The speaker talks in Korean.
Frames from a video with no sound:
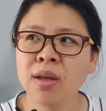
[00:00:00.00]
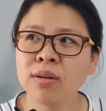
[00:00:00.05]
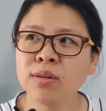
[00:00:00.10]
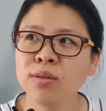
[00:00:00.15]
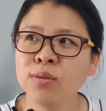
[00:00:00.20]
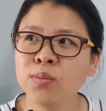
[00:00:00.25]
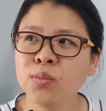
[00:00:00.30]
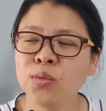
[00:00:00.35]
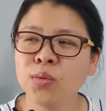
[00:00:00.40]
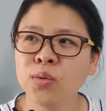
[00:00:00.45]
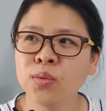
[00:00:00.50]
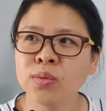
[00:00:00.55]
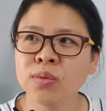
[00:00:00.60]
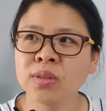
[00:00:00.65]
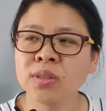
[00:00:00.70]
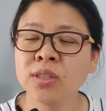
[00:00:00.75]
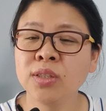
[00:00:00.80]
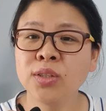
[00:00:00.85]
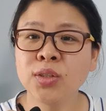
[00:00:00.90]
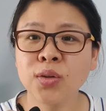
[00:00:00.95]
그뭐
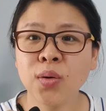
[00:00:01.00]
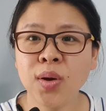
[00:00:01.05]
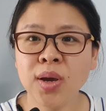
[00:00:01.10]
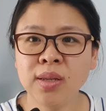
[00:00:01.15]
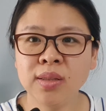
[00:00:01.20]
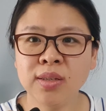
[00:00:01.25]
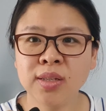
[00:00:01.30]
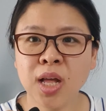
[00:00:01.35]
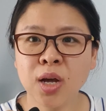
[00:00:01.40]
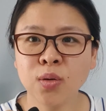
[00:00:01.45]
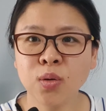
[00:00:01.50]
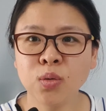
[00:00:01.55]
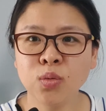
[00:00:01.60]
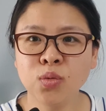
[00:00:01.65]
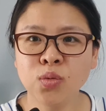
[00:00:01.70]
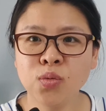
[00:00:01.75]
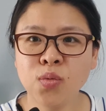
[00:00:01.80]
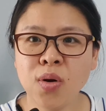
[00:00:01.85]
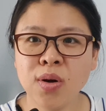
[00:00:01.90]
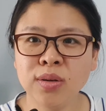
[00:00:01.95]
근처에 있는 학교
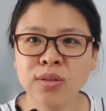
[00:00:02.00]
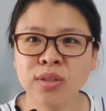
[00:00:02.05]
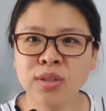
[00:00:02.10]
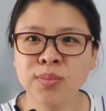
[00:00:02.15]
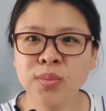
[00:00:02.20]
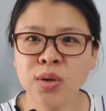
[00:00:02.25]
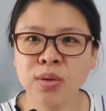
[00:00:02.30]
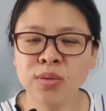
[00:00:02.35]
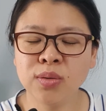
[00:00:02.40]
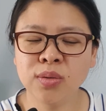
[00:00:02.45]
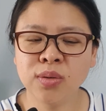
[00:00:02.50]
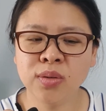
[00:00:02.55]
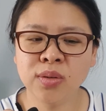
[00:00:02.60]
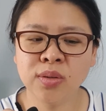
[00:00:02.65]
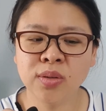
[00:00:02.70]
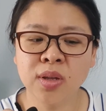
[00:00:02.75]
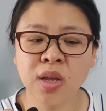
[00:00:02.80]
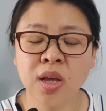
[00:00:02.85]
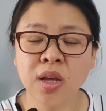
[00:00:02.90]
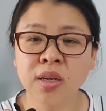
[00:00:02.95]
투어
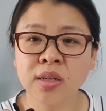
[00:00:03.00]
있으면은